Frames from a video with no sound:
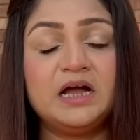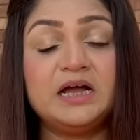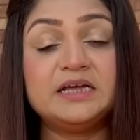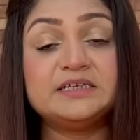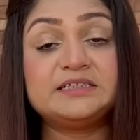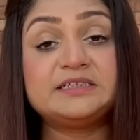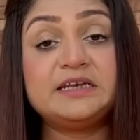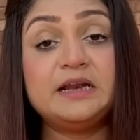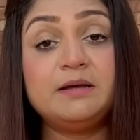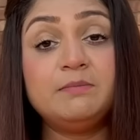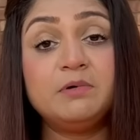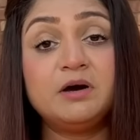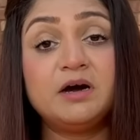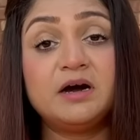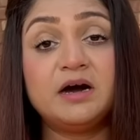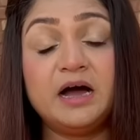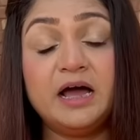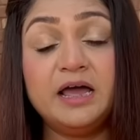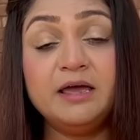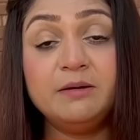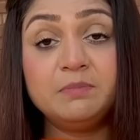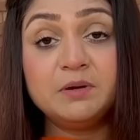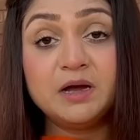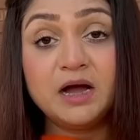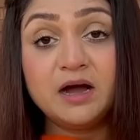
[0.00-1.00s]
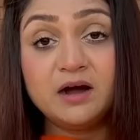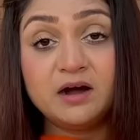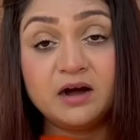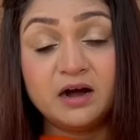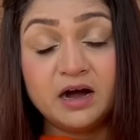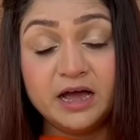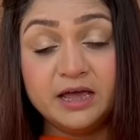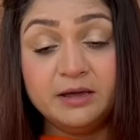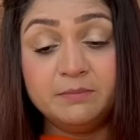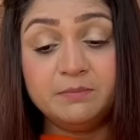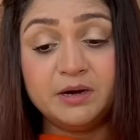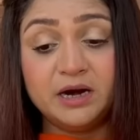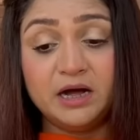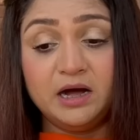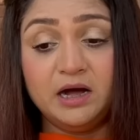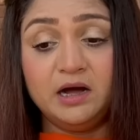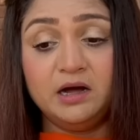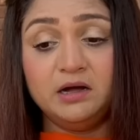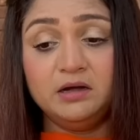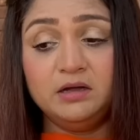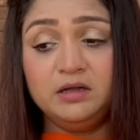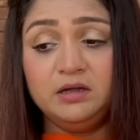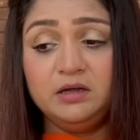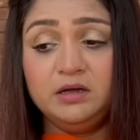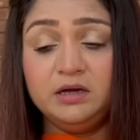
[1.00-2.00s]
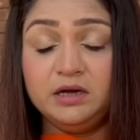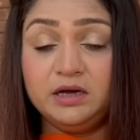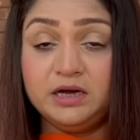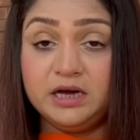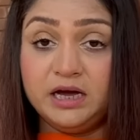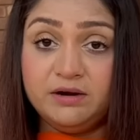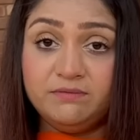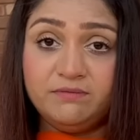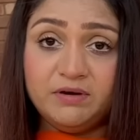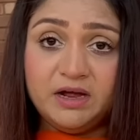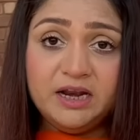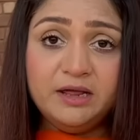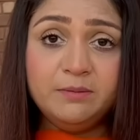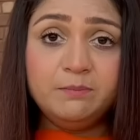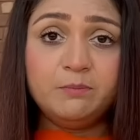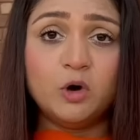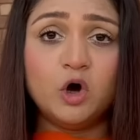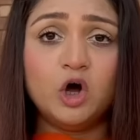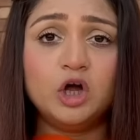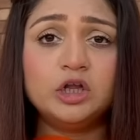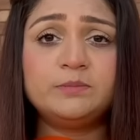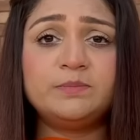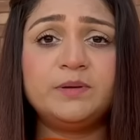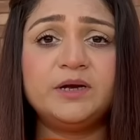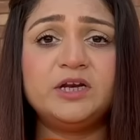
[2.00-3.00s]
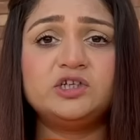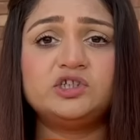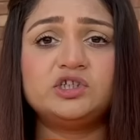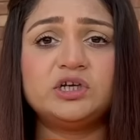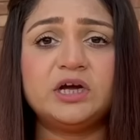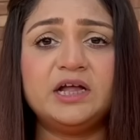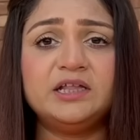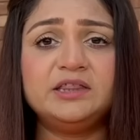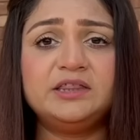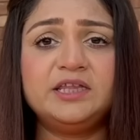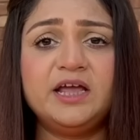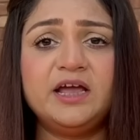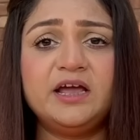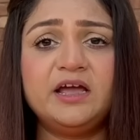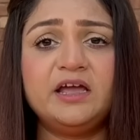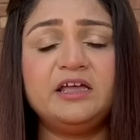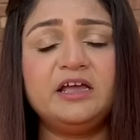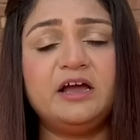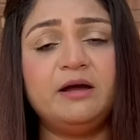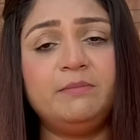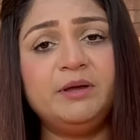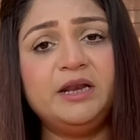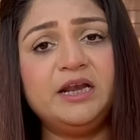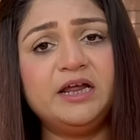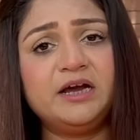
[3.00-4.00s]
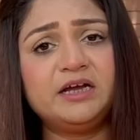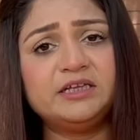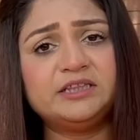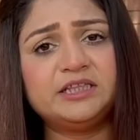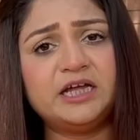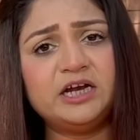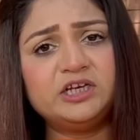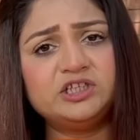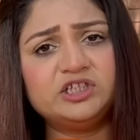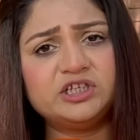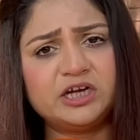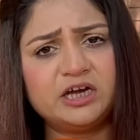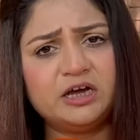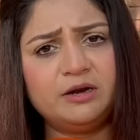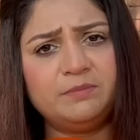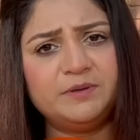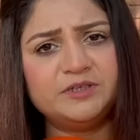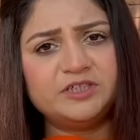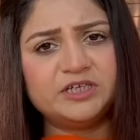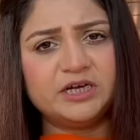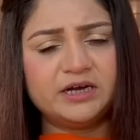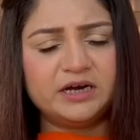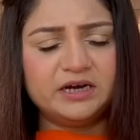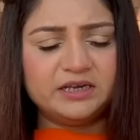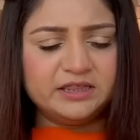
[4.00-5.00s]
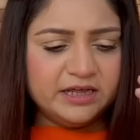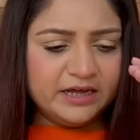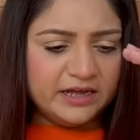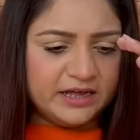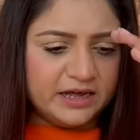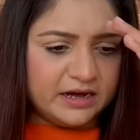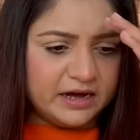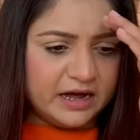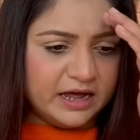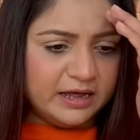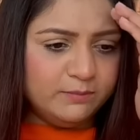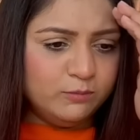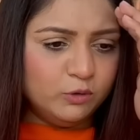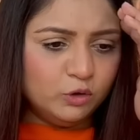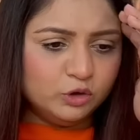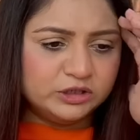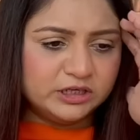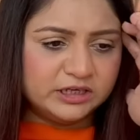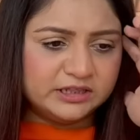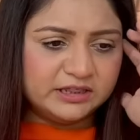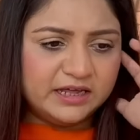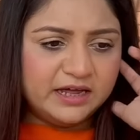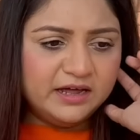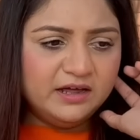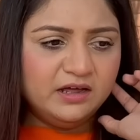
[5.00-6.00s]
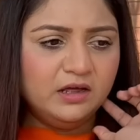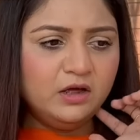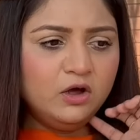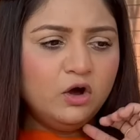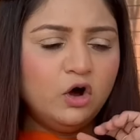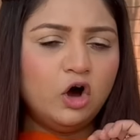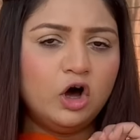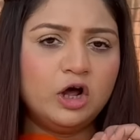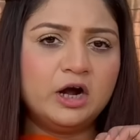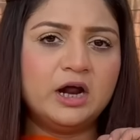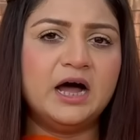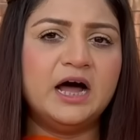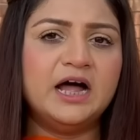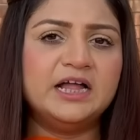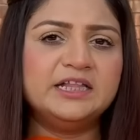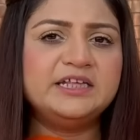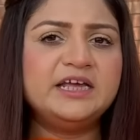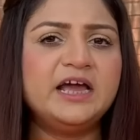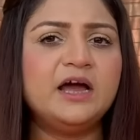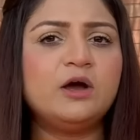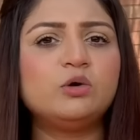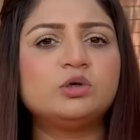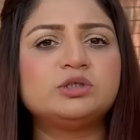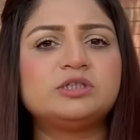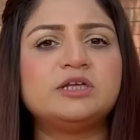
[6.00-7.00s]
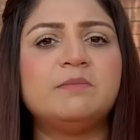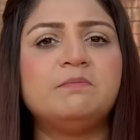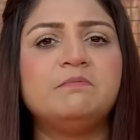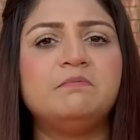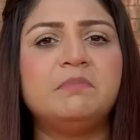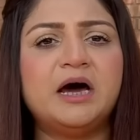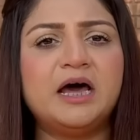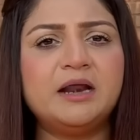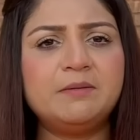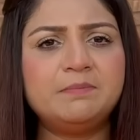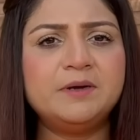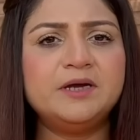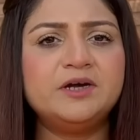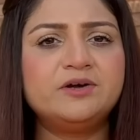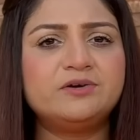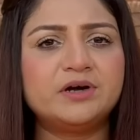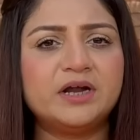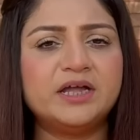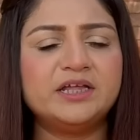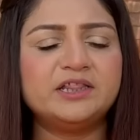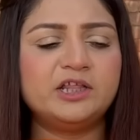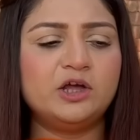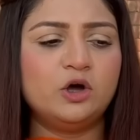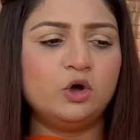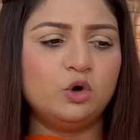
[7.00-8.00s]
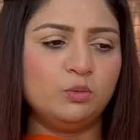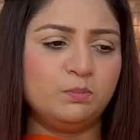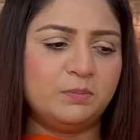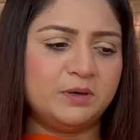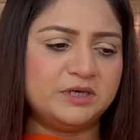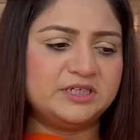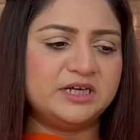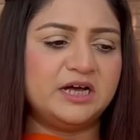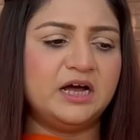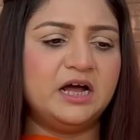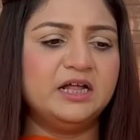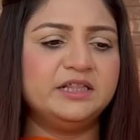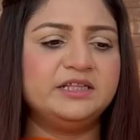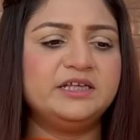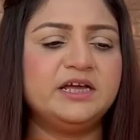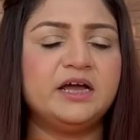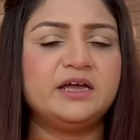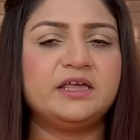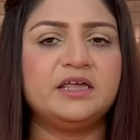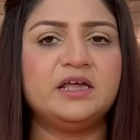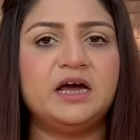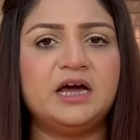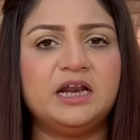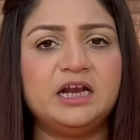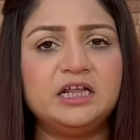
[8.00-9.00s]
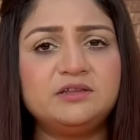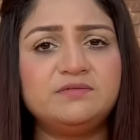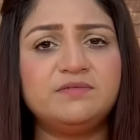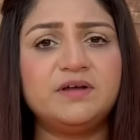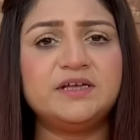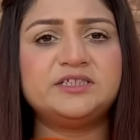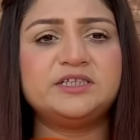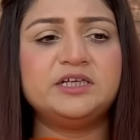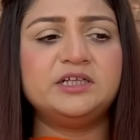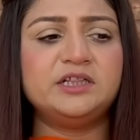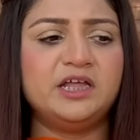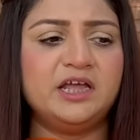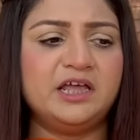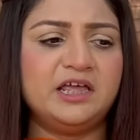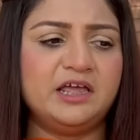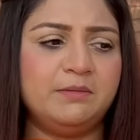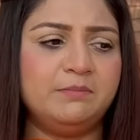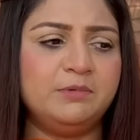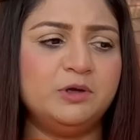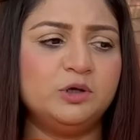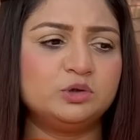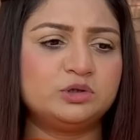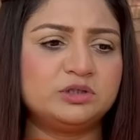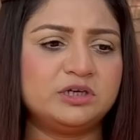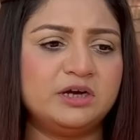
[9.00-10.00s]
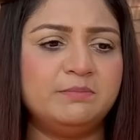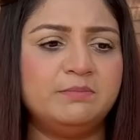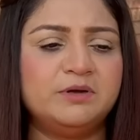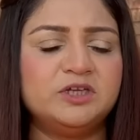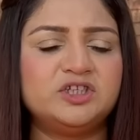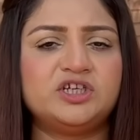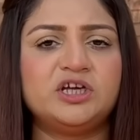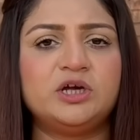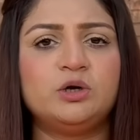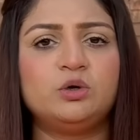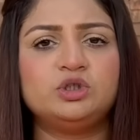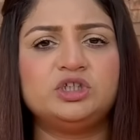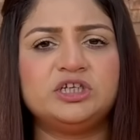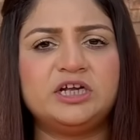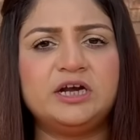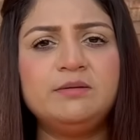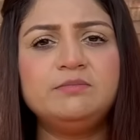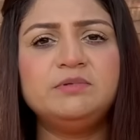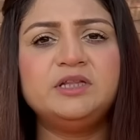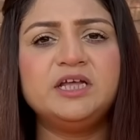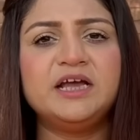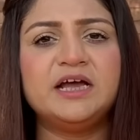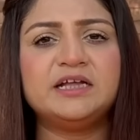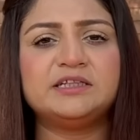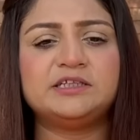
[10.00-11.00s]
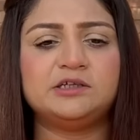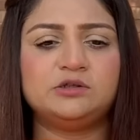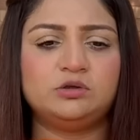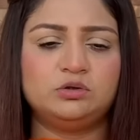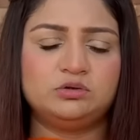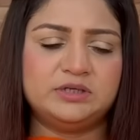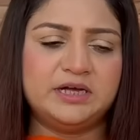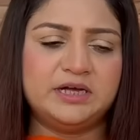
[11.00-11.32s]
असलम गायब का गायब रहा घर वाले बहुत परेशान थे कि ये हमें लगातार चक्कर पे चक्कर दे के गायब हो जाता है और हादिया को सब मार पीट रहे थे और ऊपर से हादिया की हालत वैसी थी कि अभी उसने बच्चे को जन्म दिया था तो